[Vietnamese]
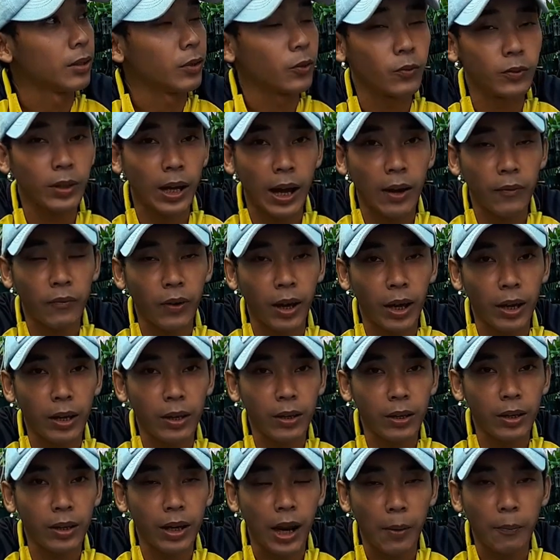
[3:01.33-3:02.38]
thì chúng ta
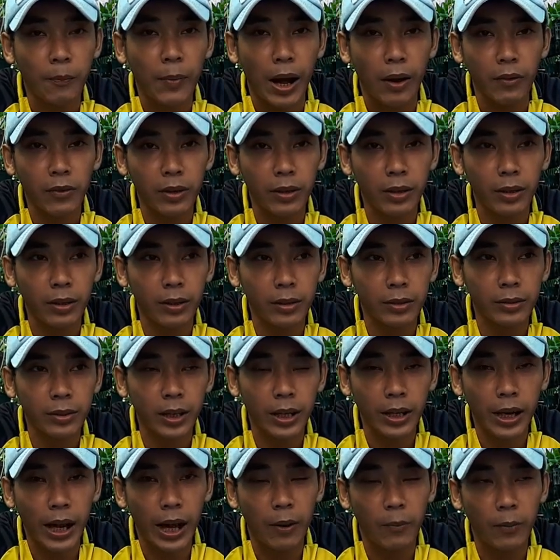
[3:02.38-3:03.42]
phải đảm bảo như
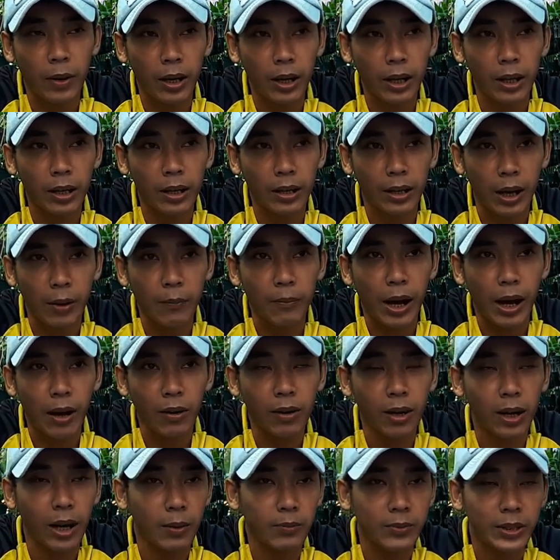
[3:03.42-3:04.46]
thế nào mà đảm bảo
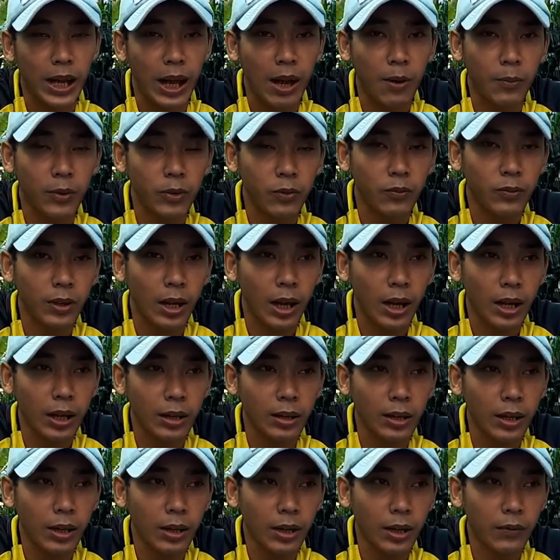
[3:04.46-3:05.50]
là làm sao mà chúng ta cái
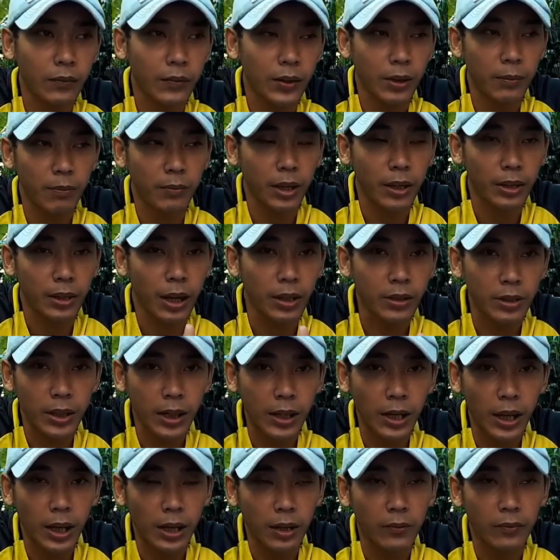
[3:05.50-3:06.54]
cái cái việc mà tách
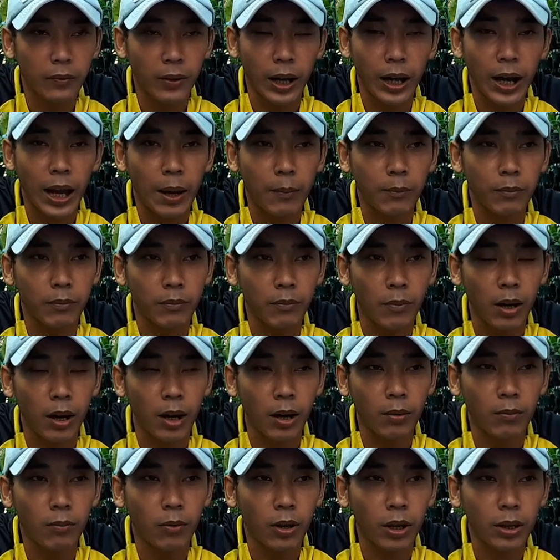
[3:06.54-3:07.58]
chiết á, phải làm
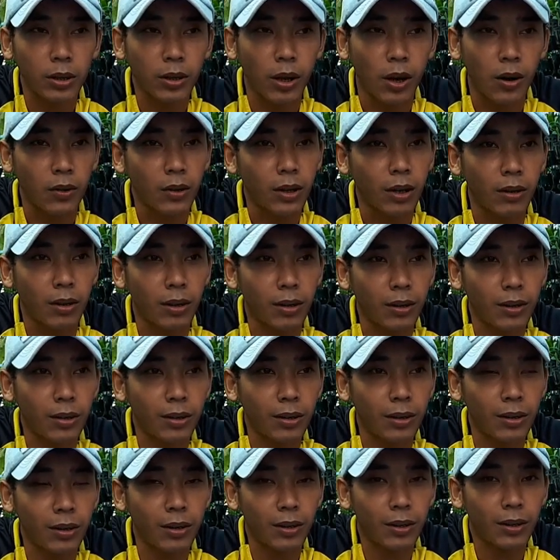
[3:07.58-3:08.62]
ở một cái chỗ nào đó nó
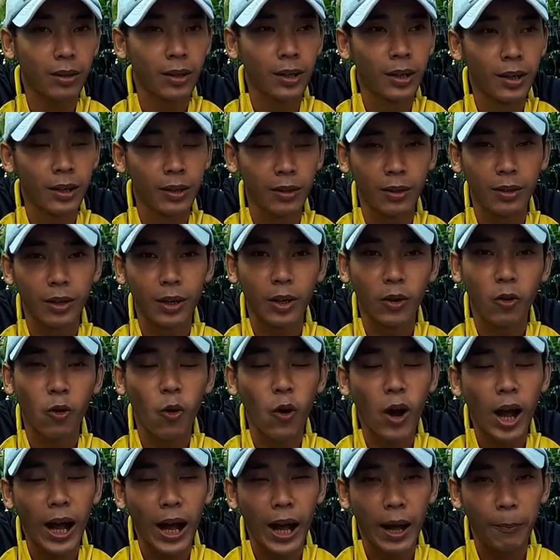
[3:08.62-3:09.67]
nó nó, nó đừng có
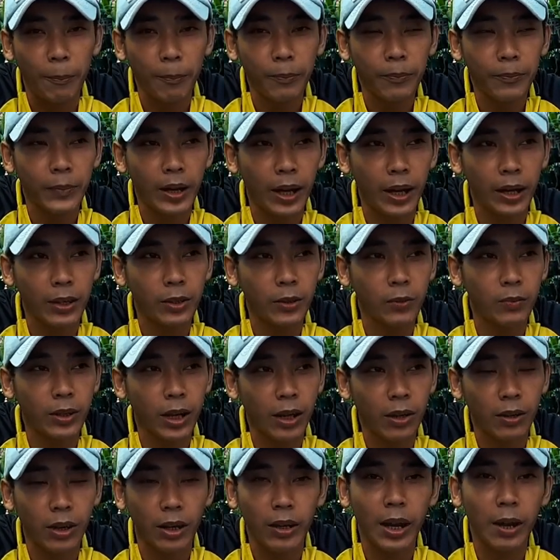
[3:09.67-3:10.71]
quá ẩm ha chúng ta
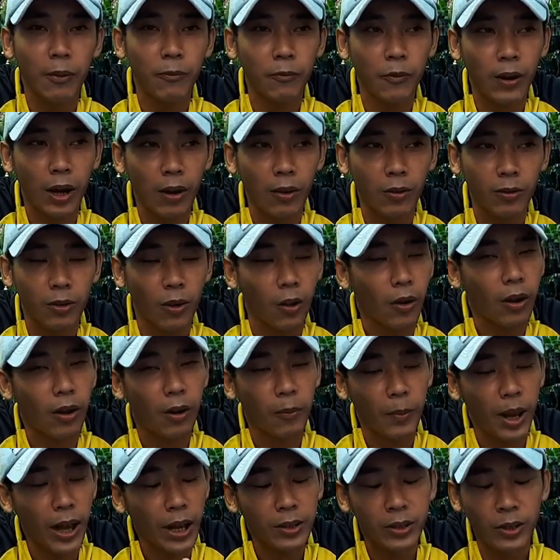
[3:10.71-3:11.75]
có thể đem vào chỗ nào
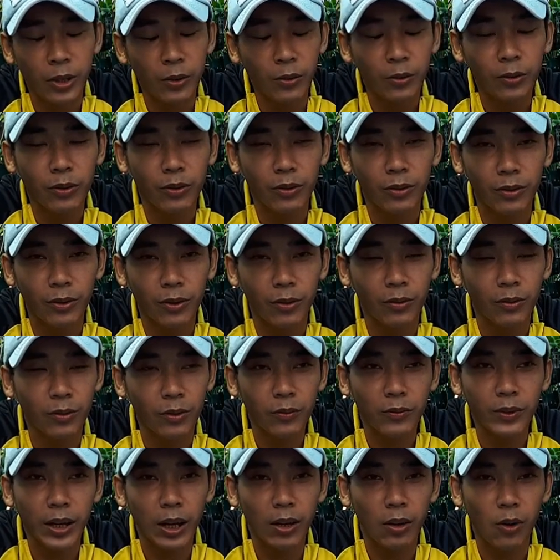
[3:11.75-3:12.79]
mát xíu thì
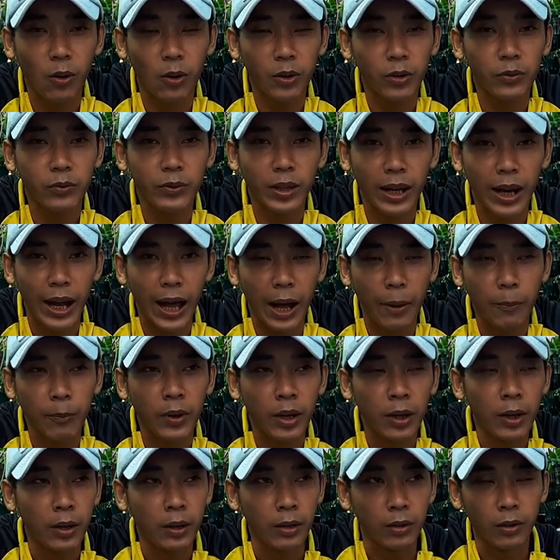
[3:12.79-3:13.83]
chúng ta ngồi chúng ta làm
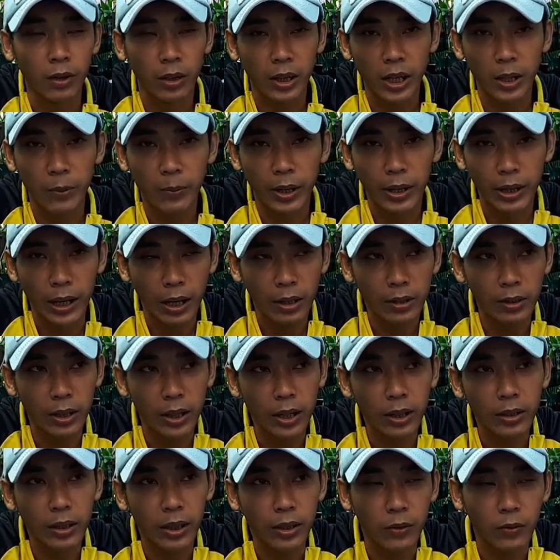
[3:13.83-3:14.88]
rồi khi mà tách
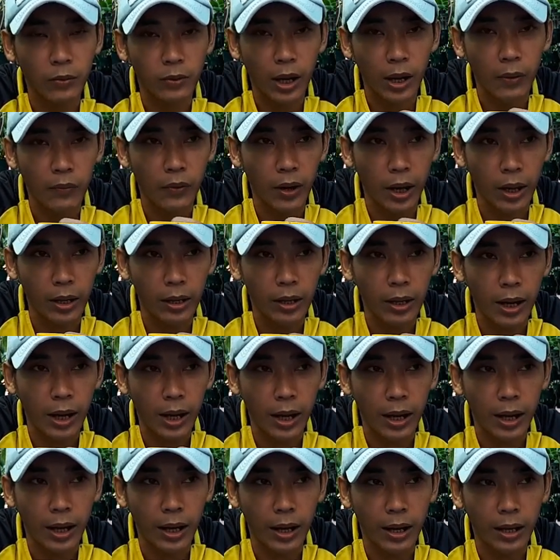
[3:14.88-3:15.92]
chiếc thì chúng ta phải
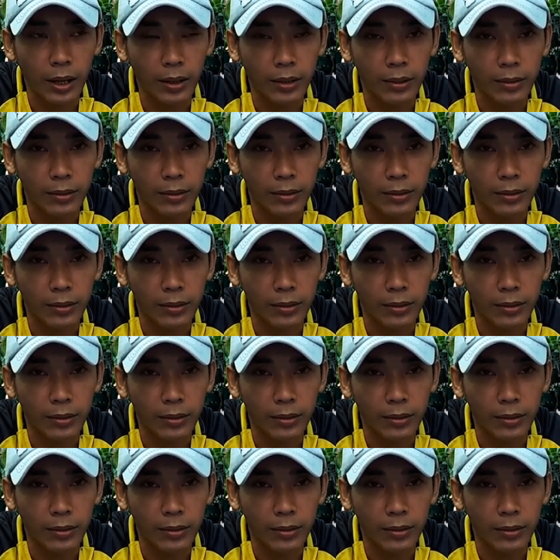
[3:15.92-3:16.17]
là